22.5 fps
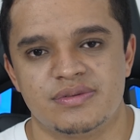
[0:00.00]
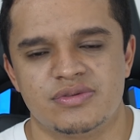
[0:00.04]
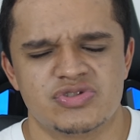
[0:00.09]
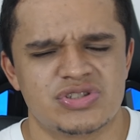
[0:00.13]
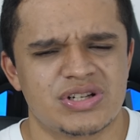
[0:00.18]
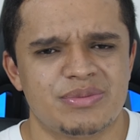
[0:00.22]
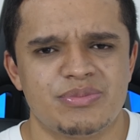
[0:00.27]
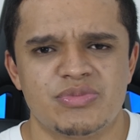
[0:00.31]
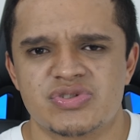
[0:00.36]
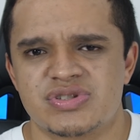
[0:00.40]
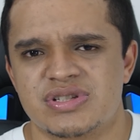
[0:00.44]

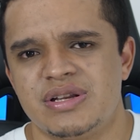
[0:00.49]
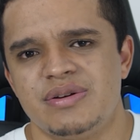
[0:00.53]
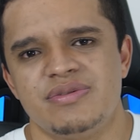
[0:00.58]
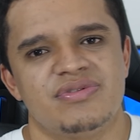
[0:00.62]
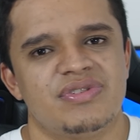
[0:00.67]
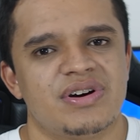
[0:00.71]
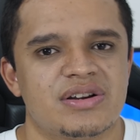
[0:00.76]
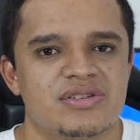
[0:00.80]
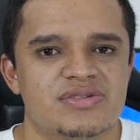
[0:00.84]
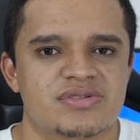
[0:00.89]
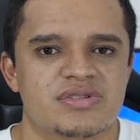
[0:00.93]
Já mostrei
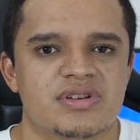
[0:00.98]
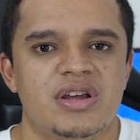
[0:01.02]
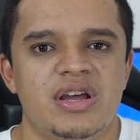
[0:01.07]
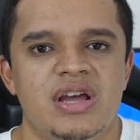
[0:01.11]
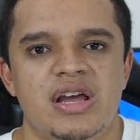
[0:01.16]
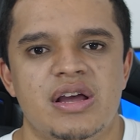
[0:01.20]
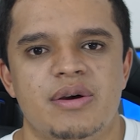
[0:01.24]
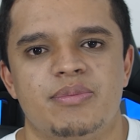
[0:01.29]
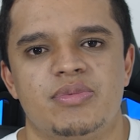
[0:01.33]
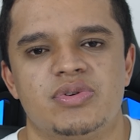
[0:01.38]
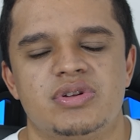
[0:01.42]
vários
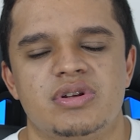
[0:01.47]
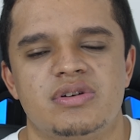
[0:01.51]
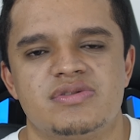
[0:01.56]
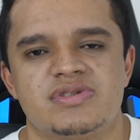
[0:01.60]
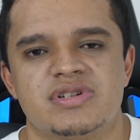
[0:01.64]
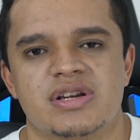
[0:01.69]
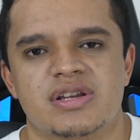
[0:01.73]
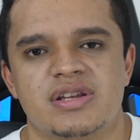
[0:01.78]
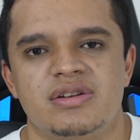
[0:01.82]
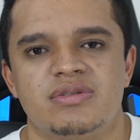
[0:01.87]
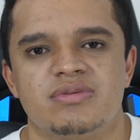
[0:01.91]

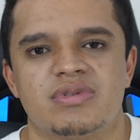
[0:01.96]
modelos aqui